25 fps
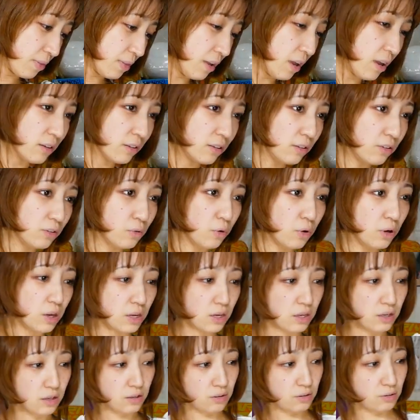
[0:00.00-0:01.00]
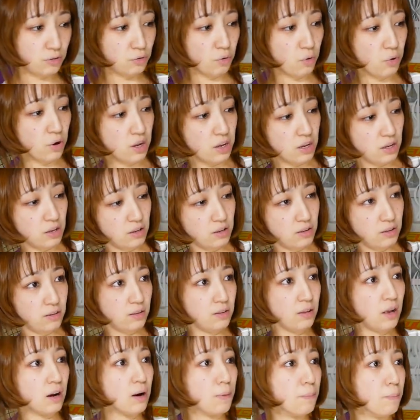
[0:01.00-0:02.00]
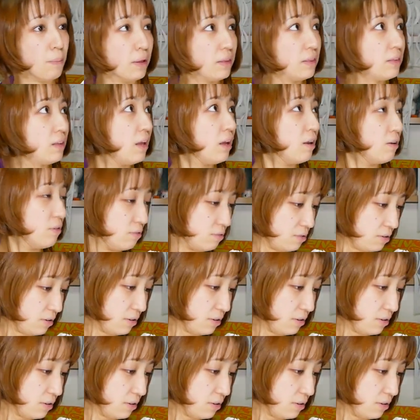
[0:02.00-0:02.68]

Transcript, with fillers: なんかすごいすごいなんか待っている